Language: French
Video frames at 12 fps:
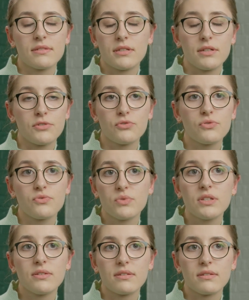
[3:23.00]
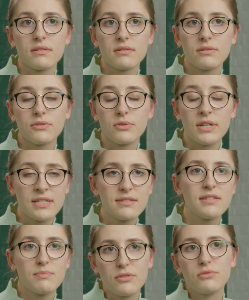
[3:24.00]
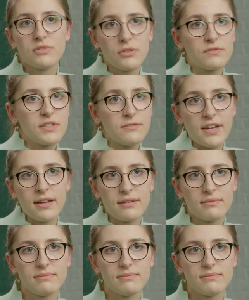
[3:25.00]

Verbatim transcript: c'est quelque chose, oui, que, Estis m'a donné envie de faire.